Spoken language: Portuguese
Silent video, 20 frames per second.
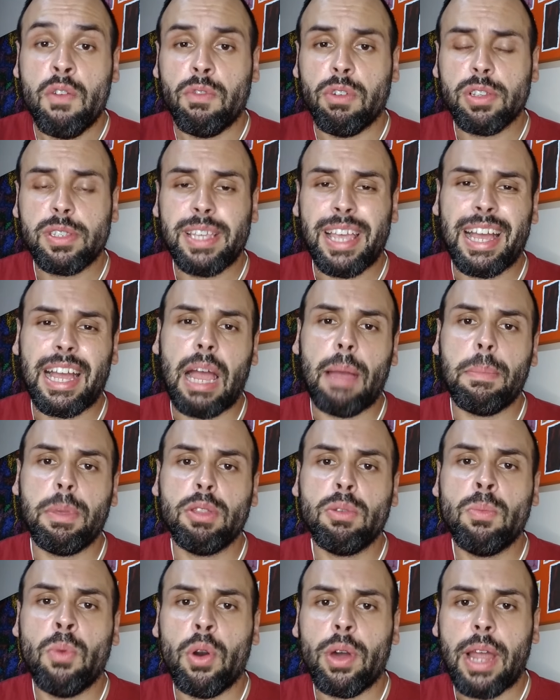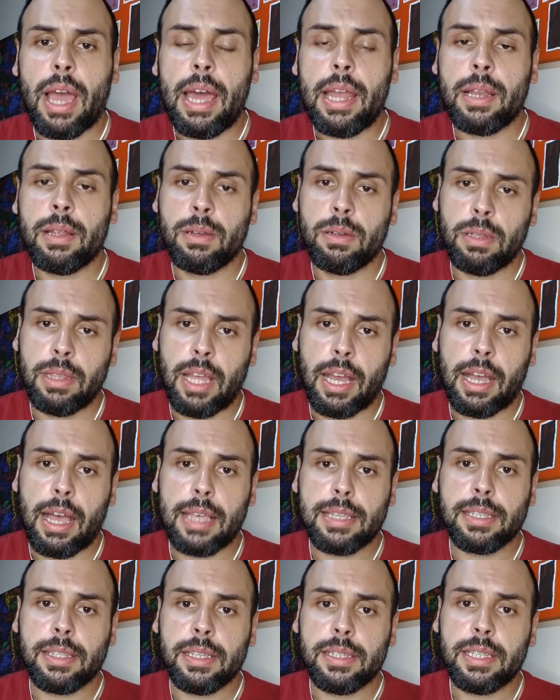Você acaba indo morar na
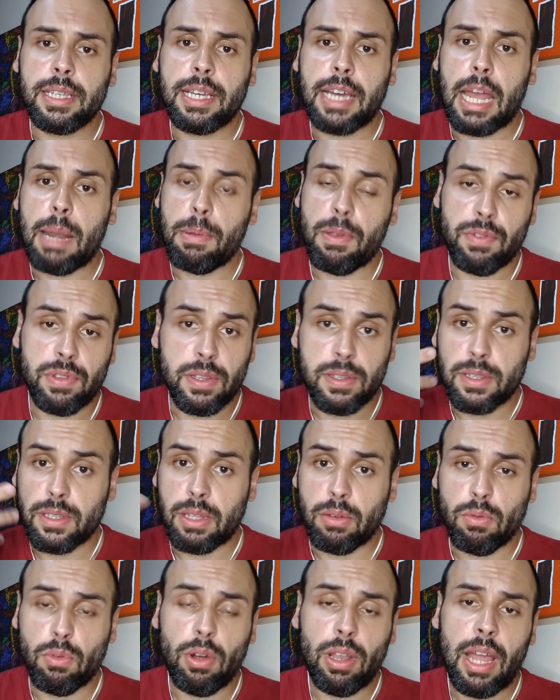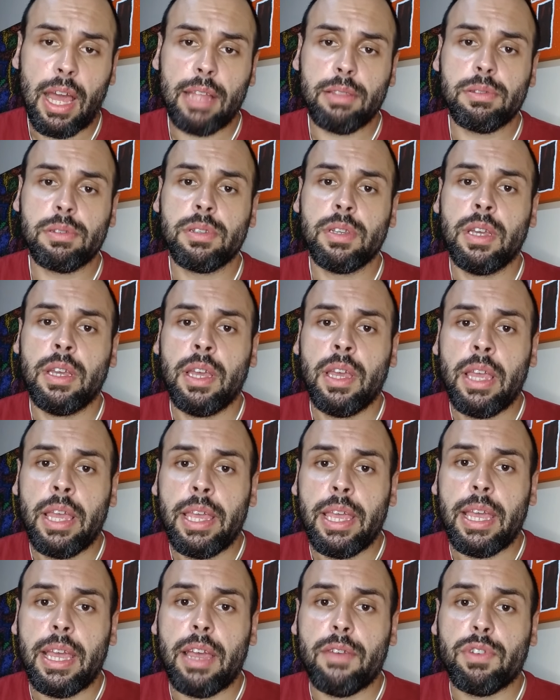casa desse cara, porque vocês estão colados
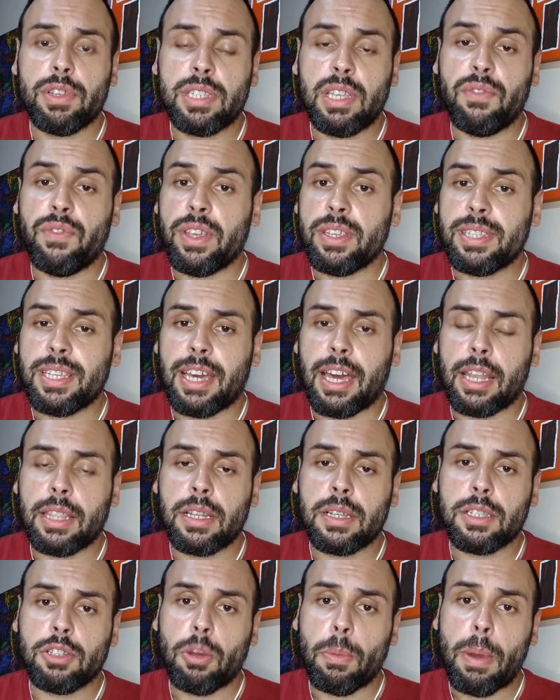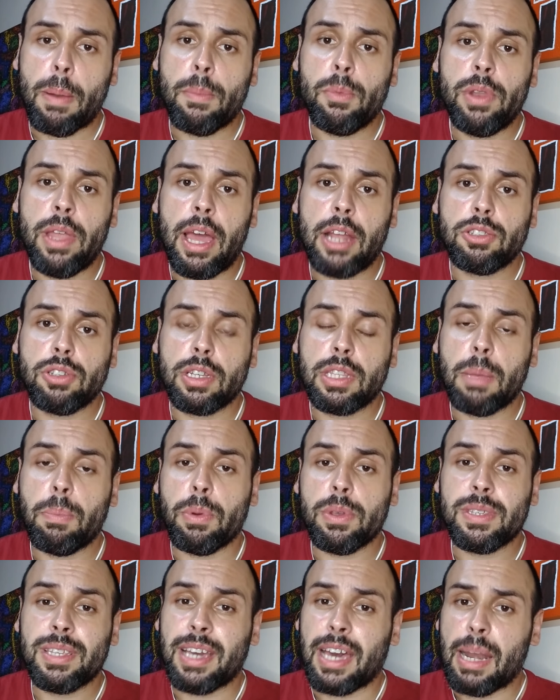é, você vê esse cara transando com a mulher, só que
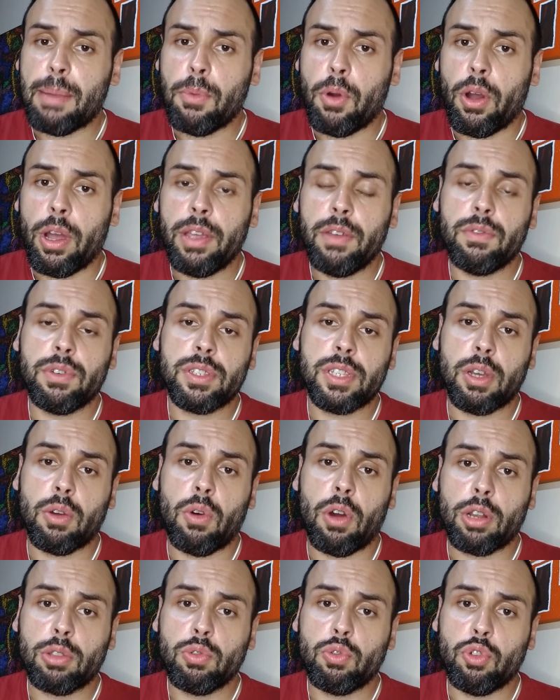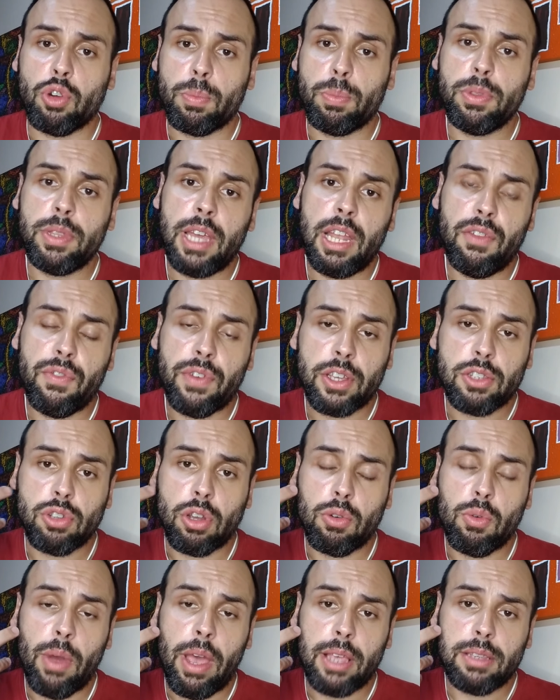depois esse cara morre, você corta o corpo dele, fica
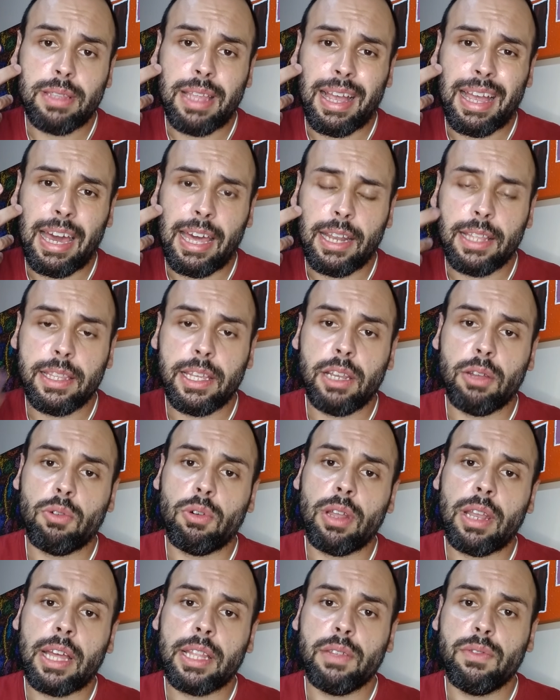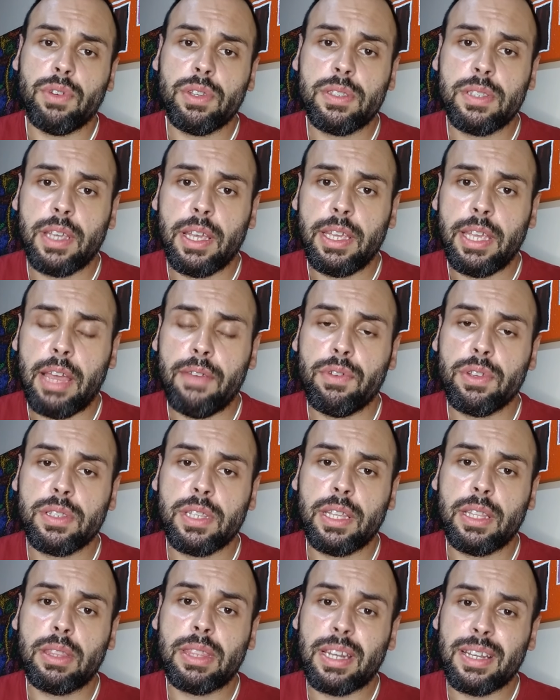só com o resto da cara dele colado em você, e aí
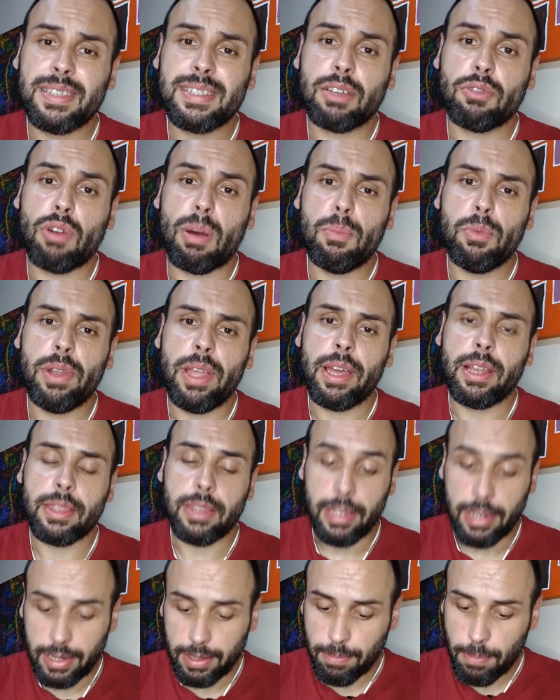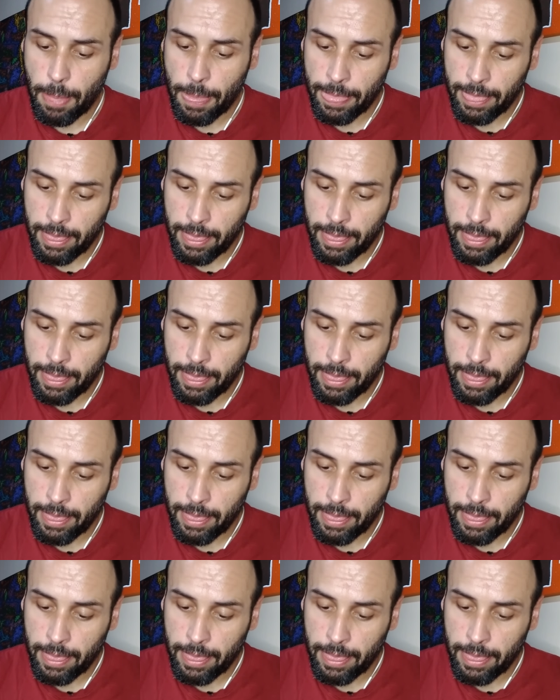você transa com a mulher dele.